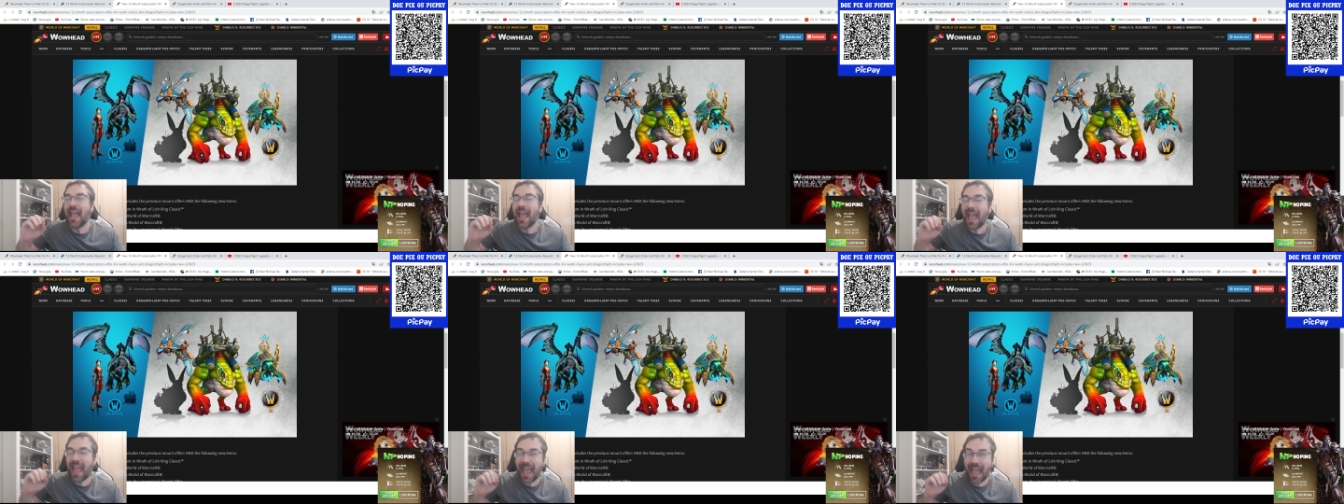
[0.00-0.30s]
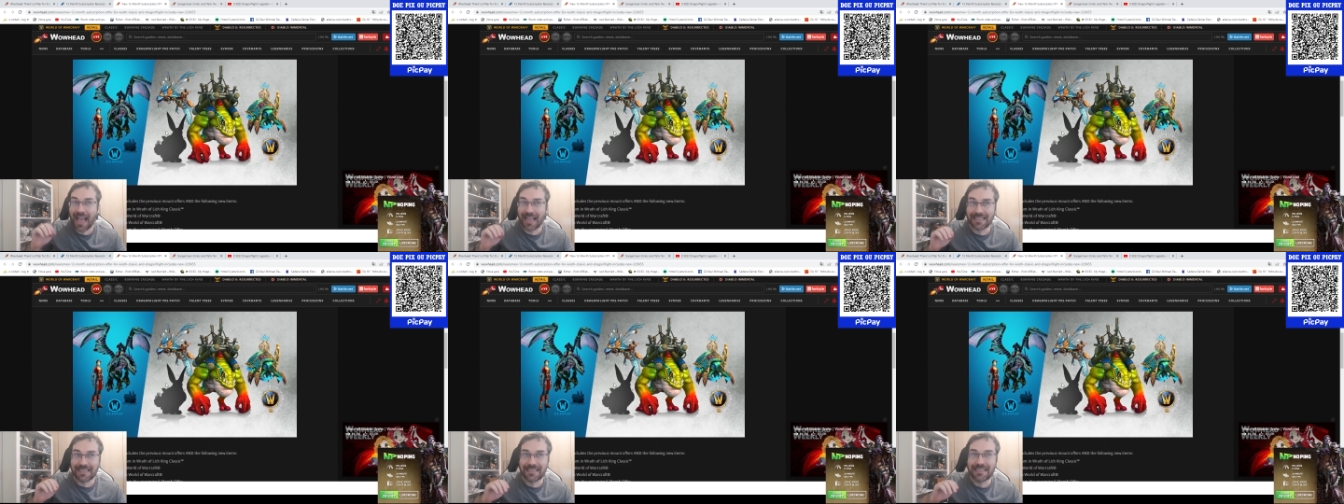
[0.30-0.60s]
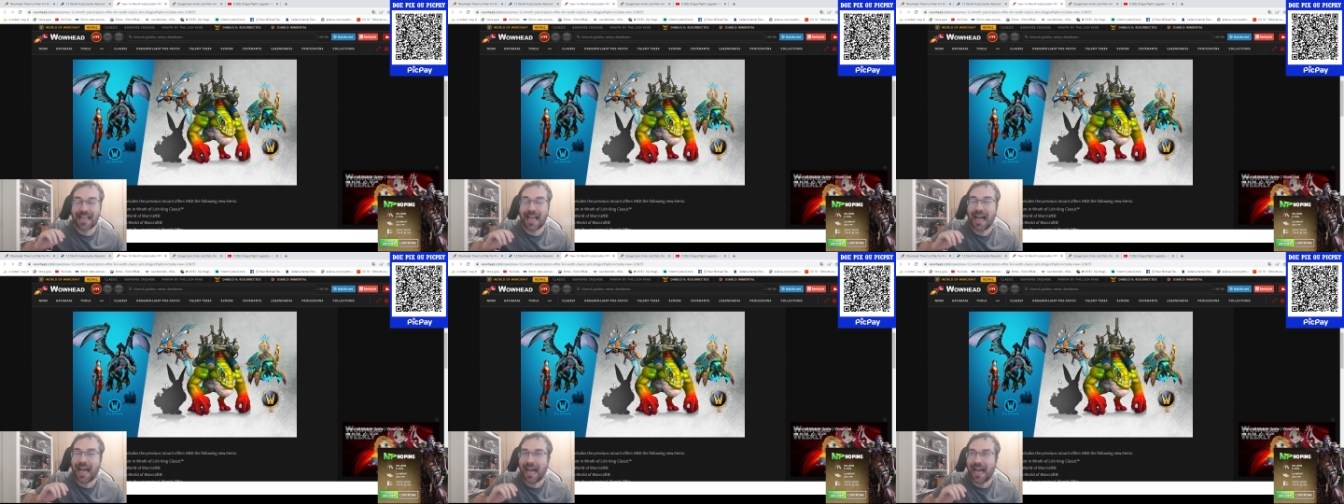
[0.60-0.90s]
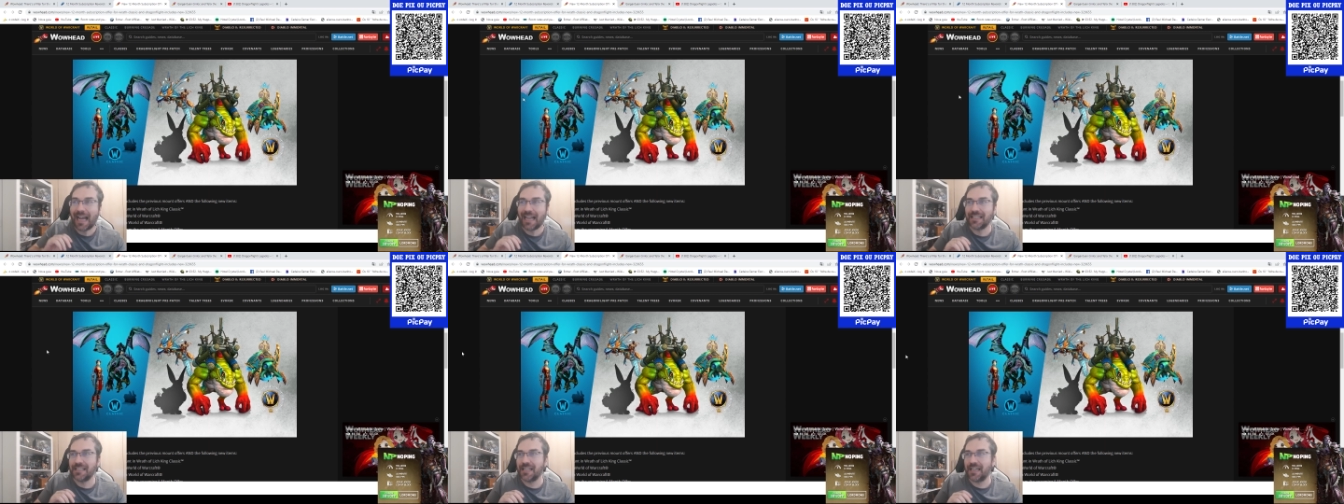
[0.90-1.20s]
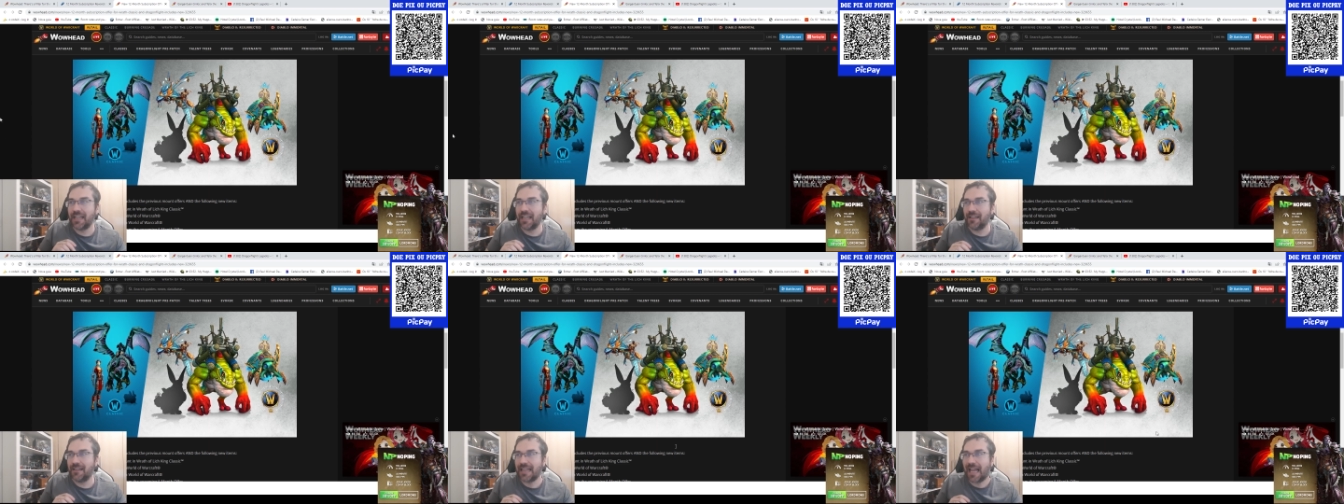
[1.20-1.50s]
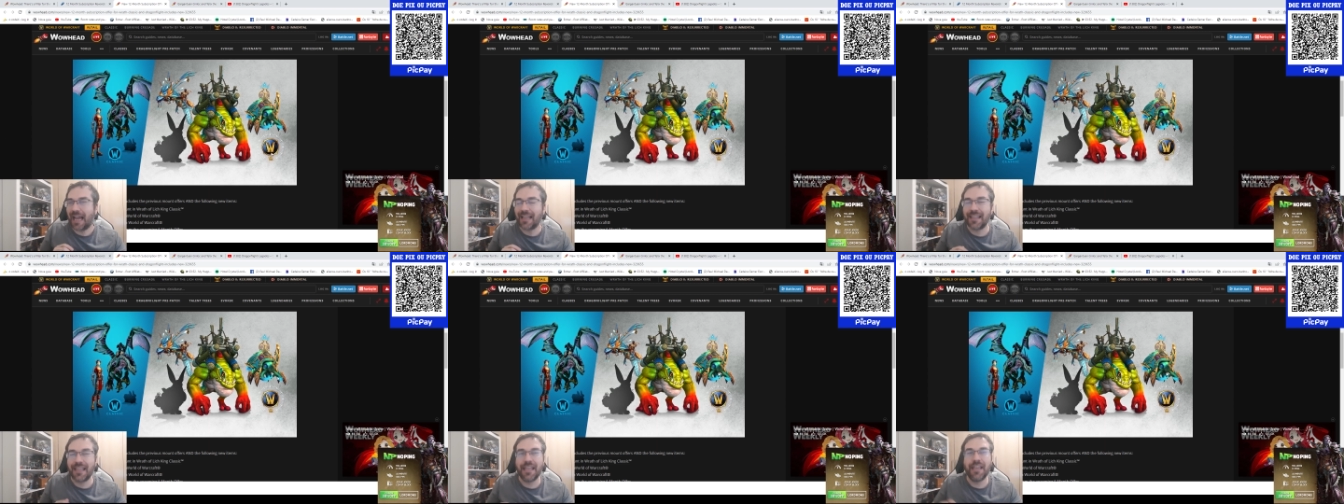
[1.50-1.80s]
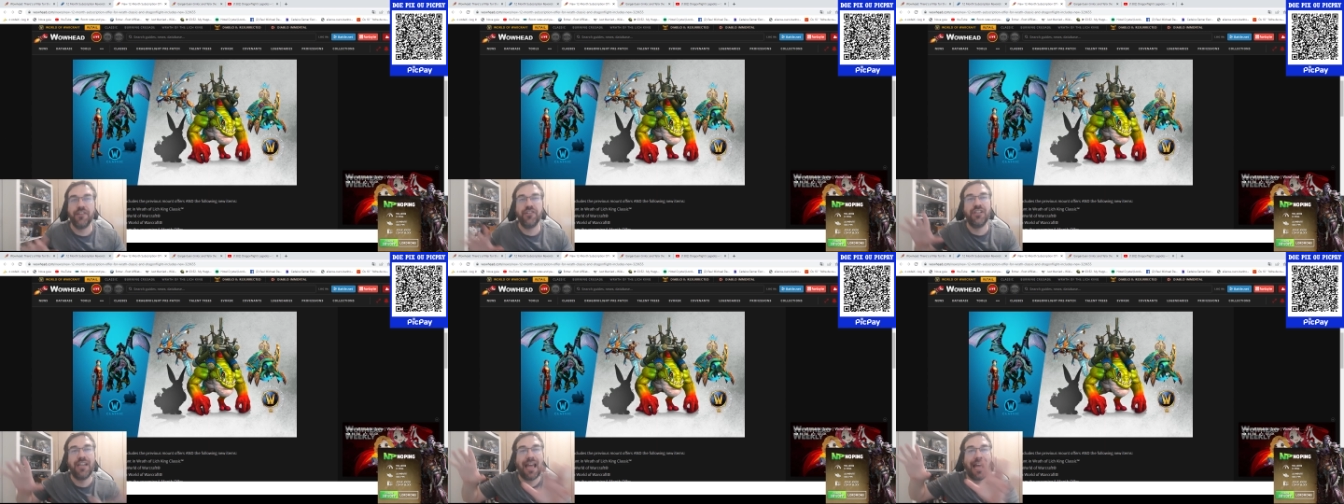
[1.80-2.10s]
Essa arte que tá
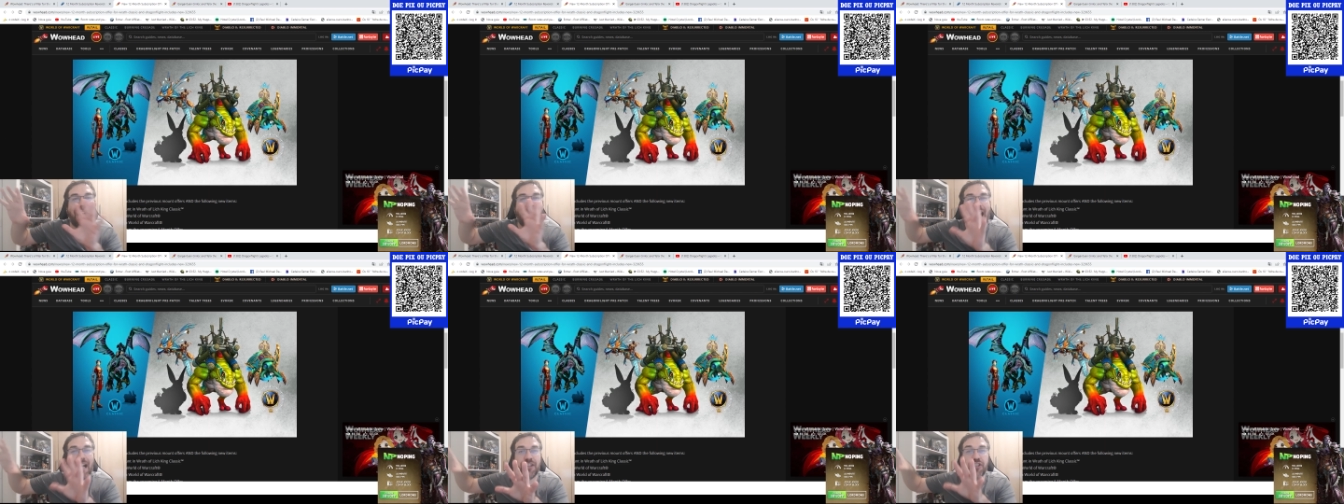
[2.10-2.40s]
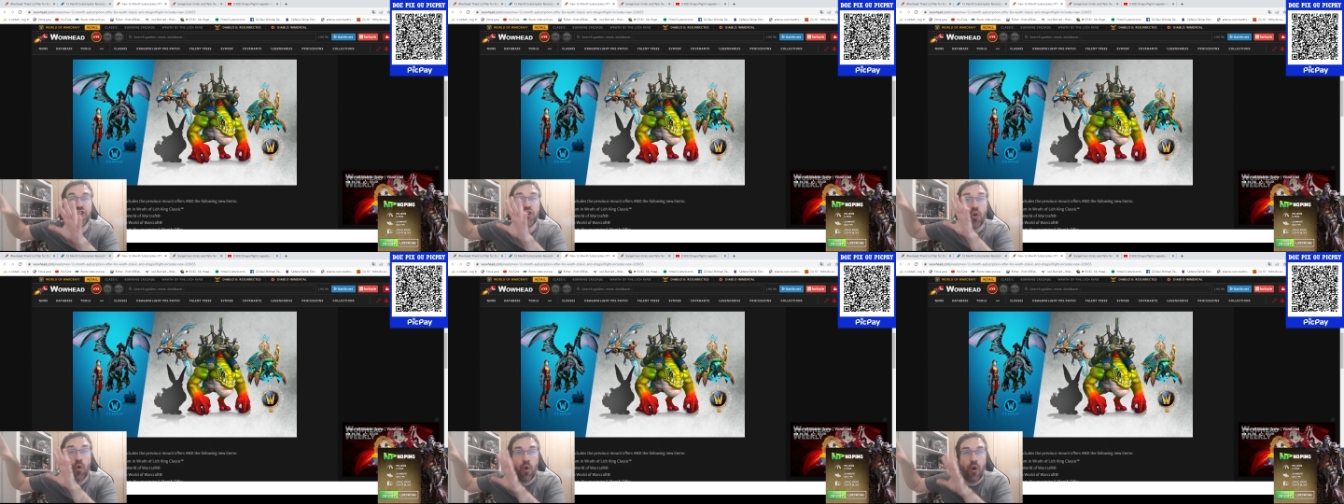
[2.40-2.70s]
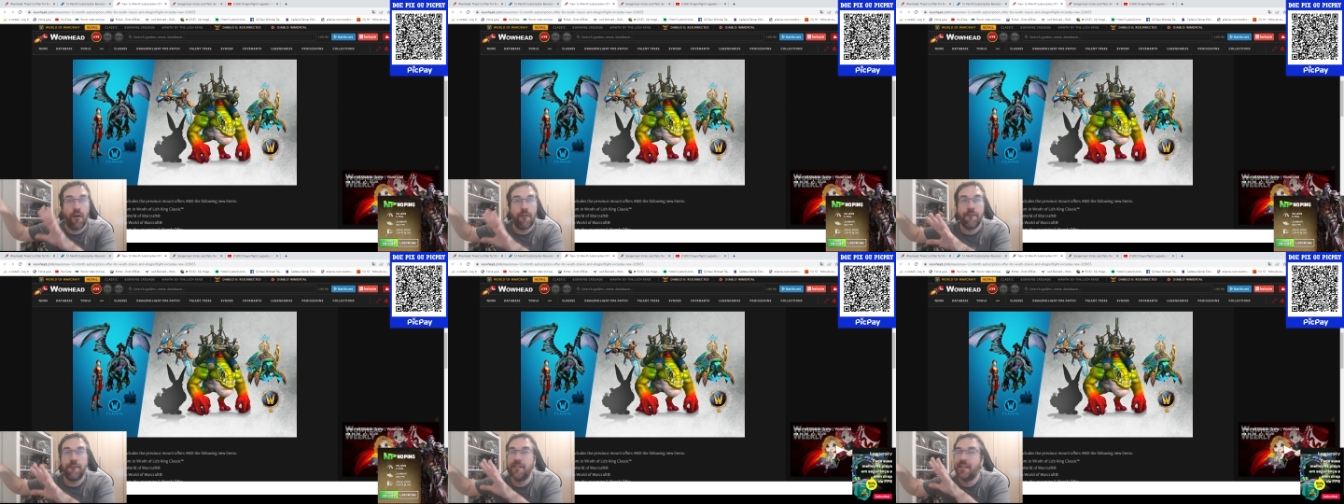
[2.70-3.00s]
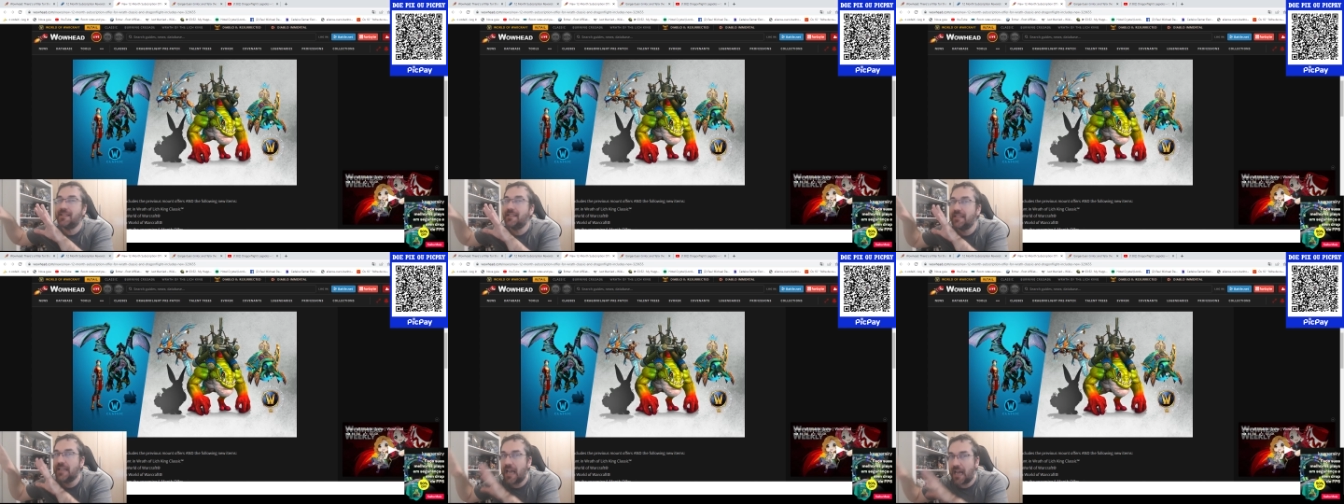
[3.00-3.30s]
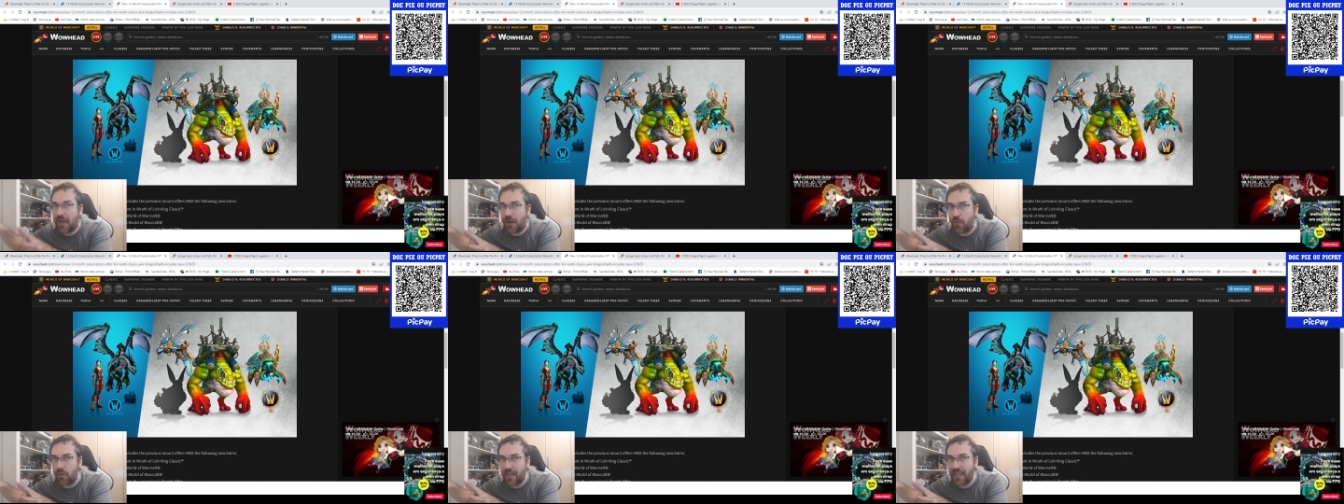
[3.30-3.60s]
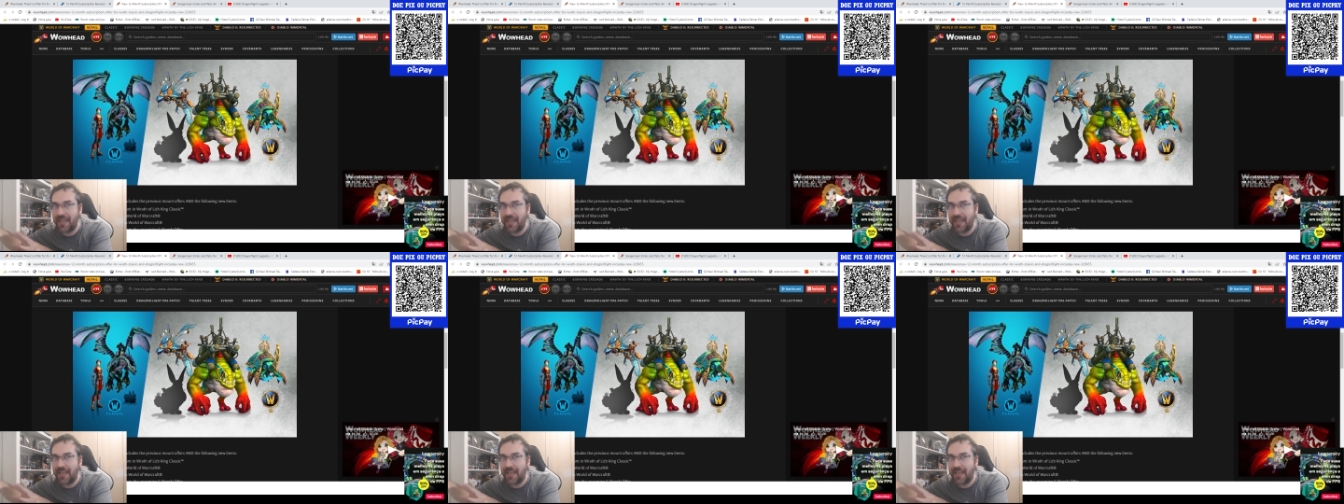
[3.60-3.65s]
aqui já é arte oficial,